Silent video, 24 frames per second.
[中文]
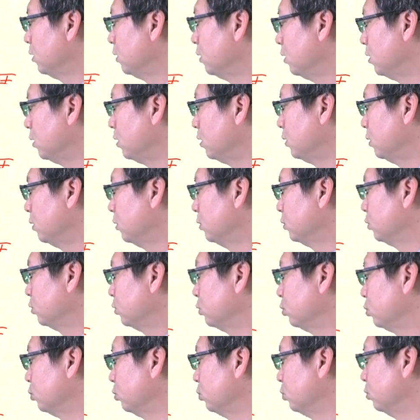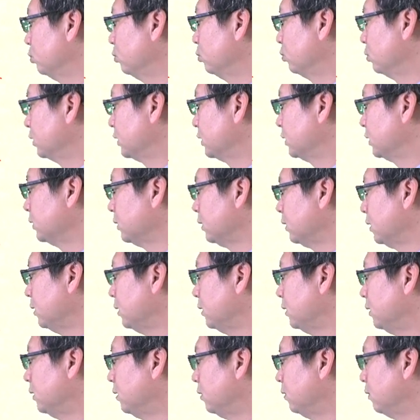啊除式
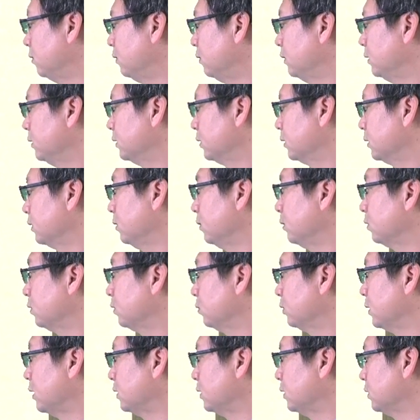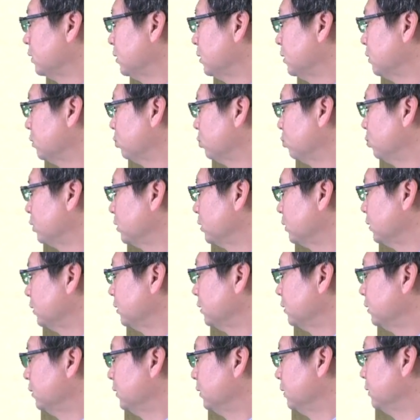啊，这个地方就是它是一个除
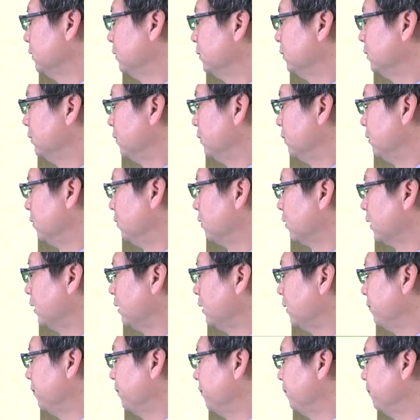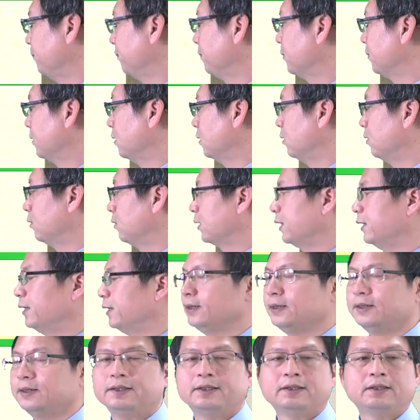式，OK，OK
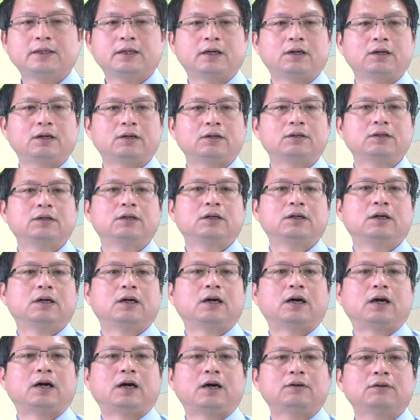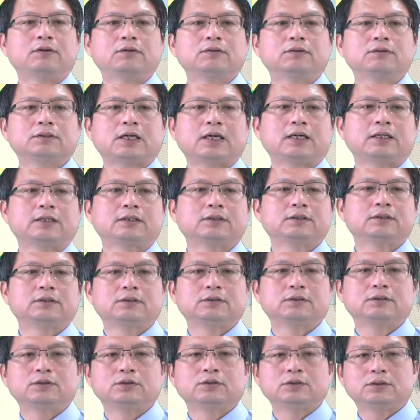啊，好，那
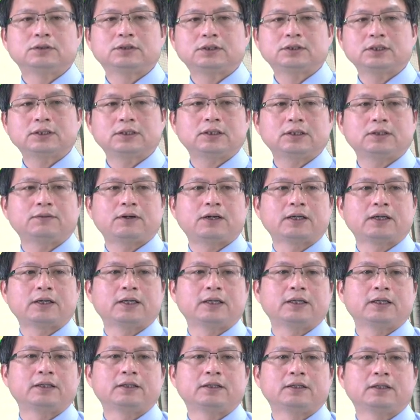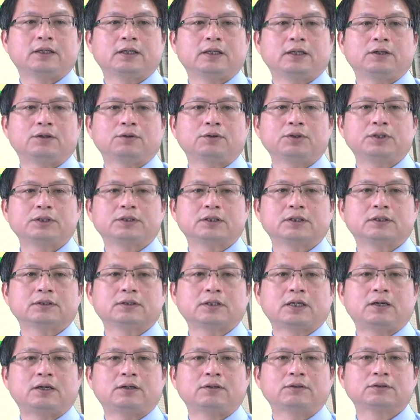这个地方呢啊，会得
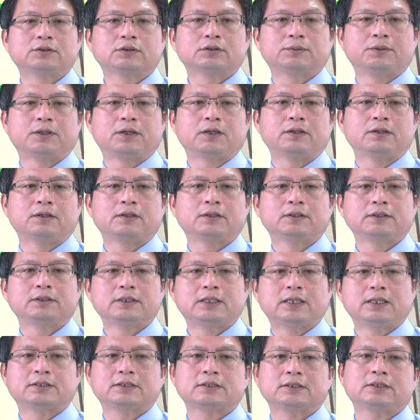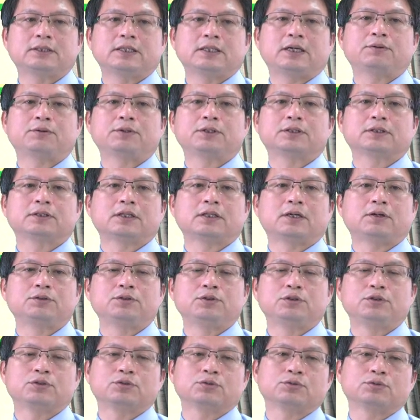到什么？也是一样会得到
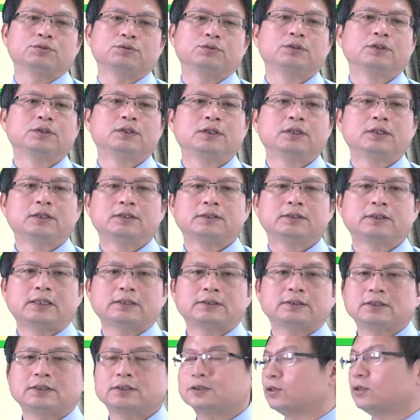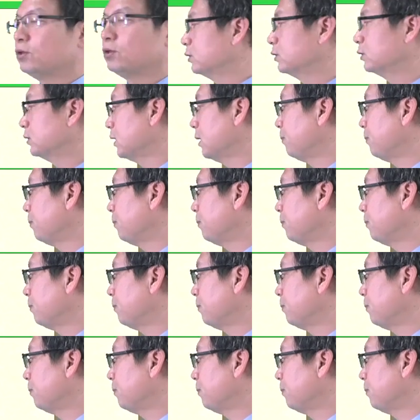余数。那这时候再